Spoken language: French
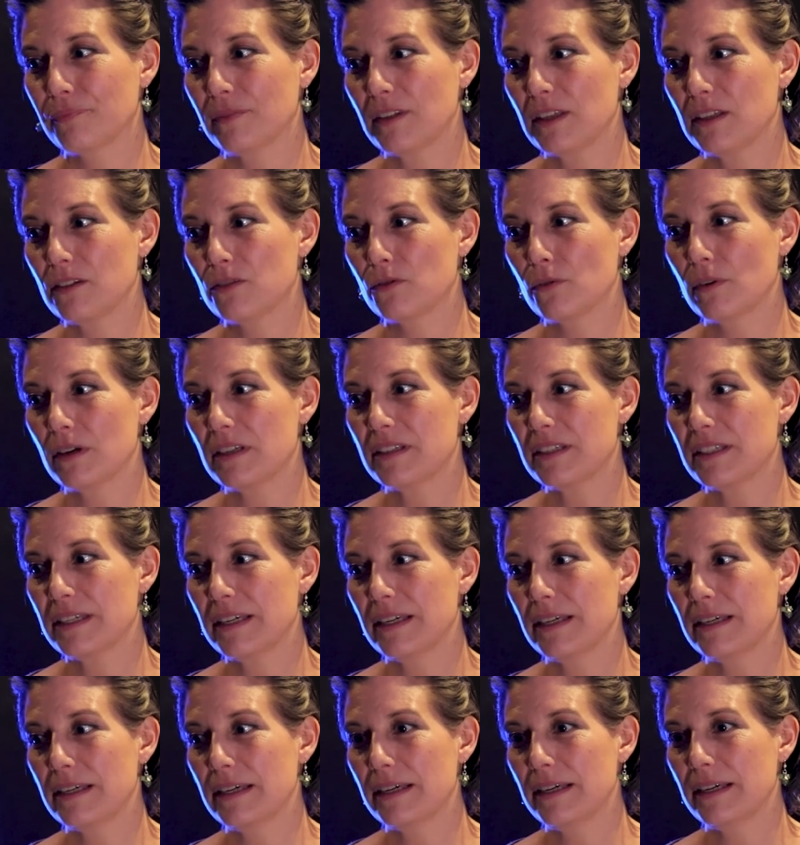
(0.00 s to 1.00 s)
qui sont
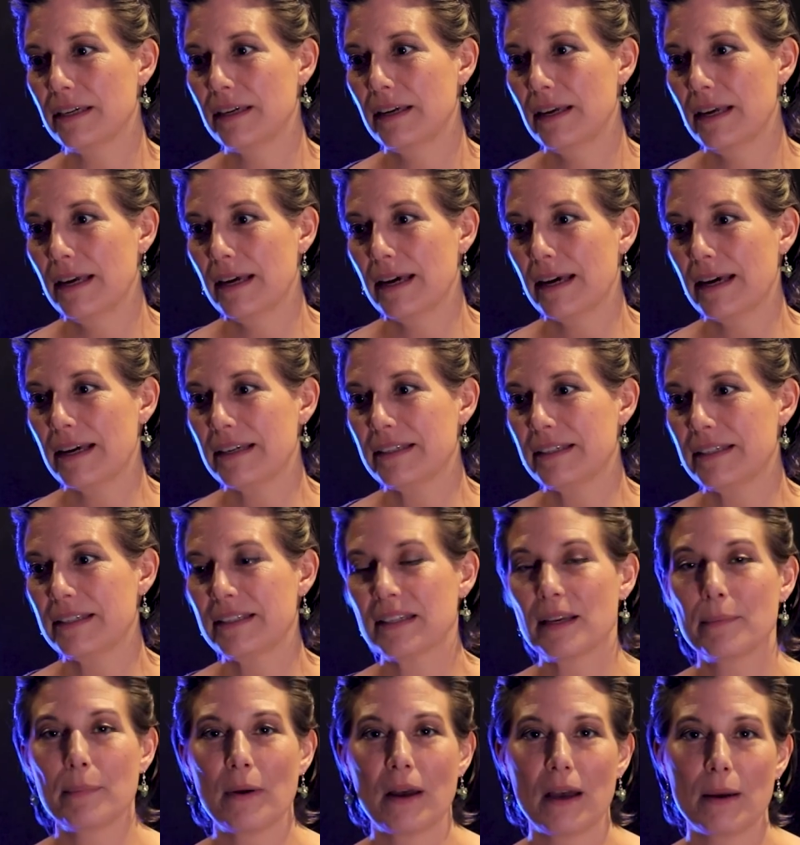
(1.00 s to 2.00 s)
assez, assez
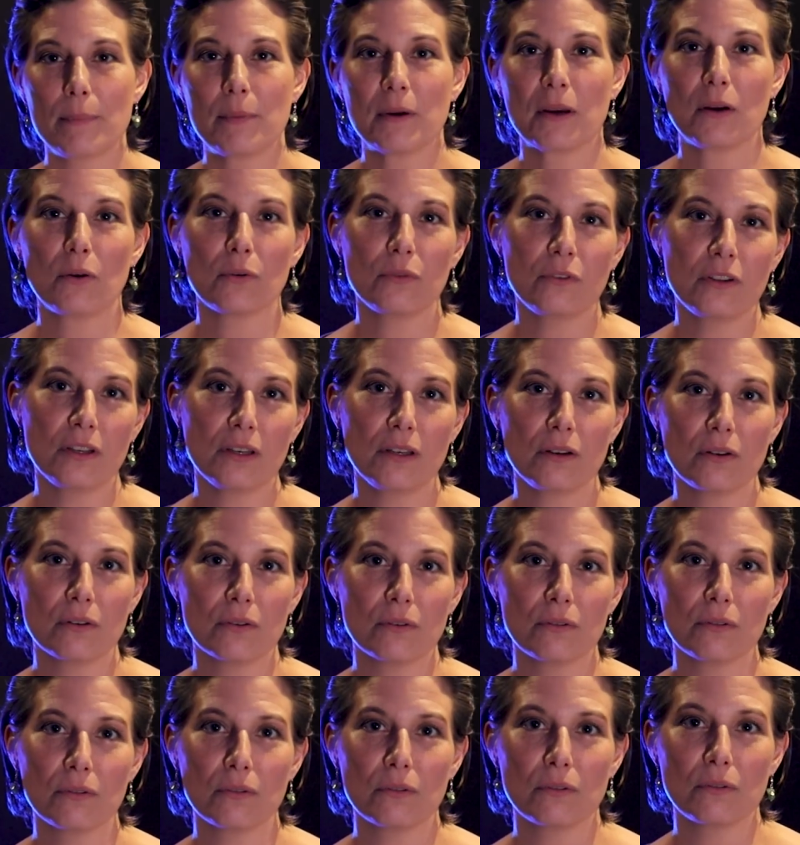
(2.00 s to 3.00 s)
sympas à appréhender
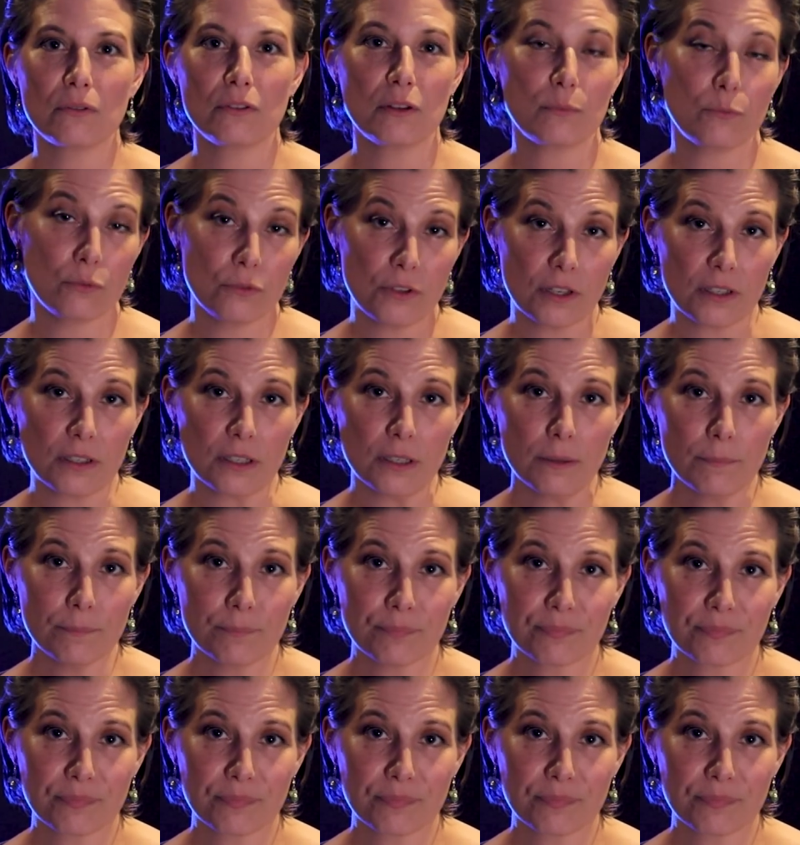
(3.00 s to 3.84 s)
en début d'année.